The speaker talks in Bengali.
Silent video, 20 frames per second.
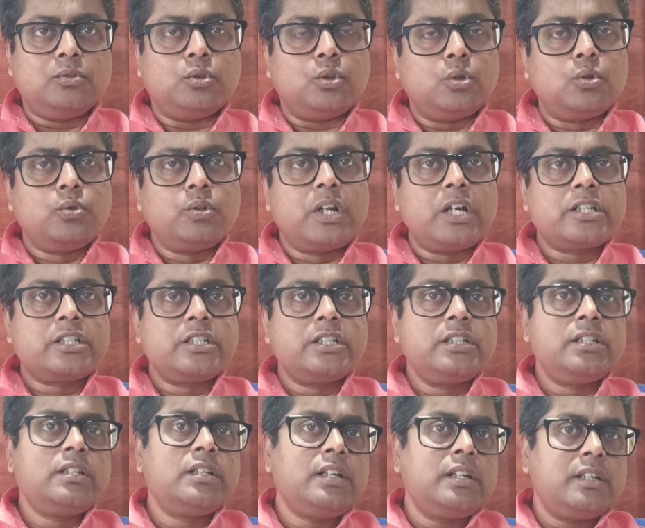ধনু
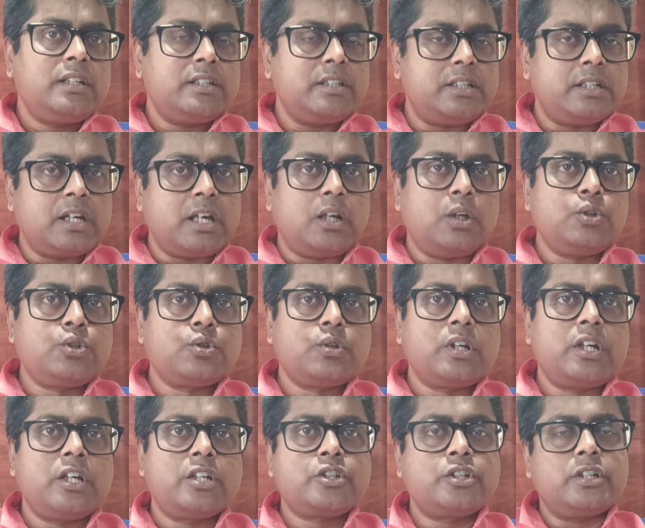রাশির যে
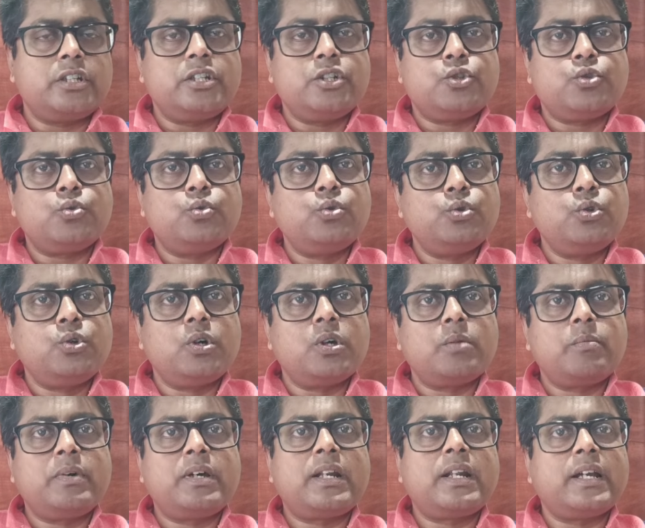আলোচনা সেটি শুরু
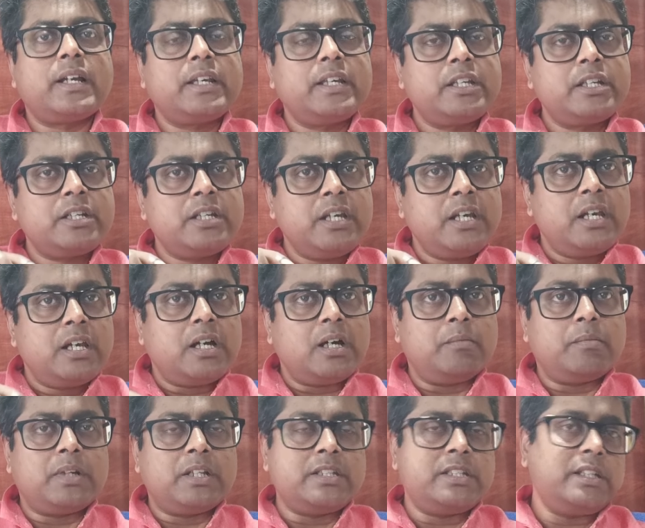করবার আগে
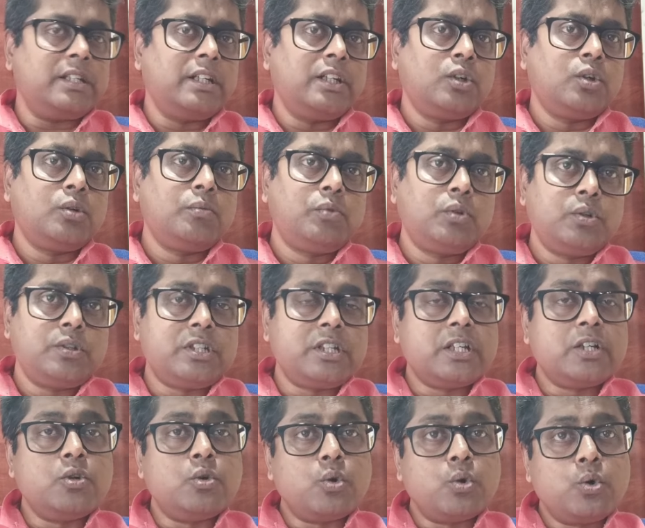আমরা জেনে নেব যে
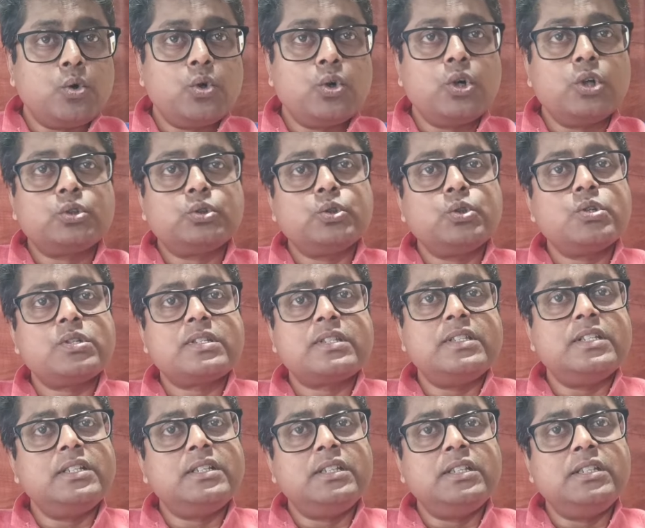গ্রহগত
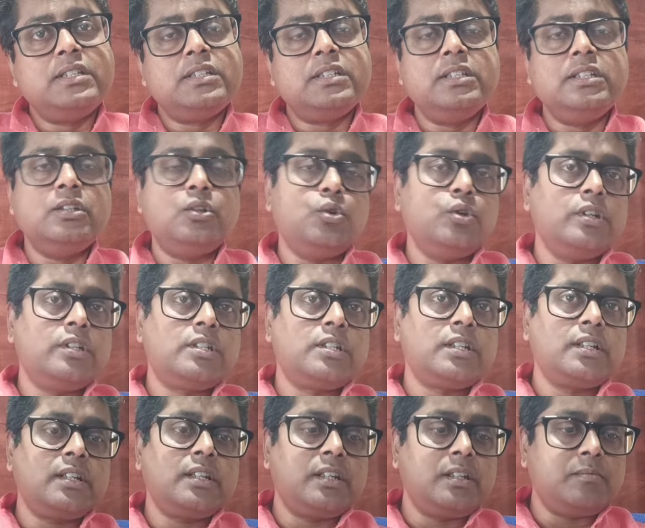স্থিতি কি রয়েছে
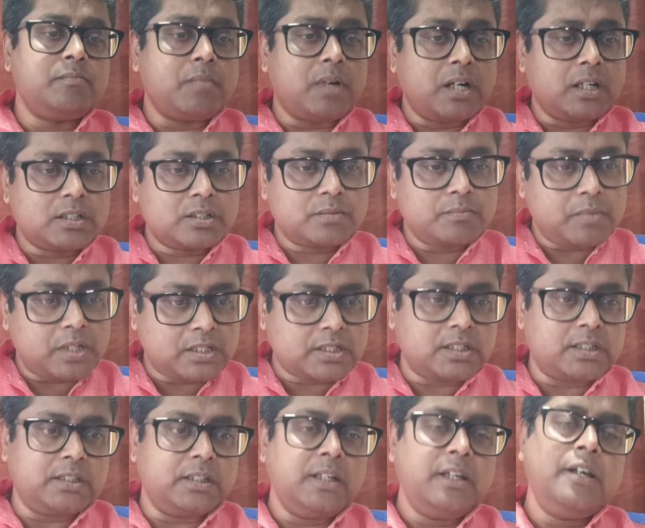এই মার্চ
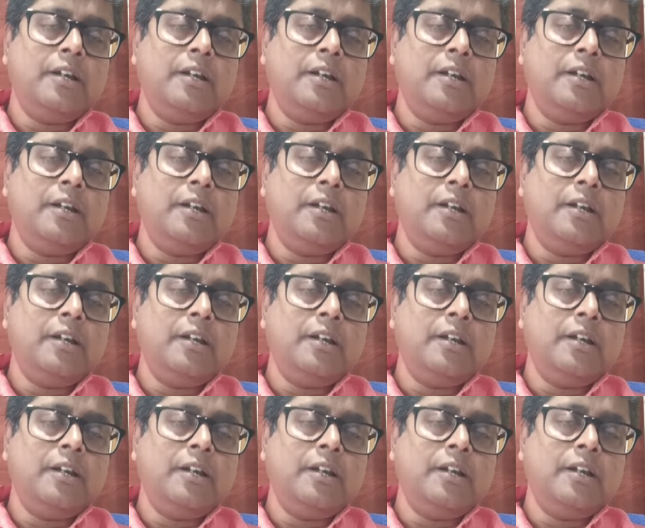মাসে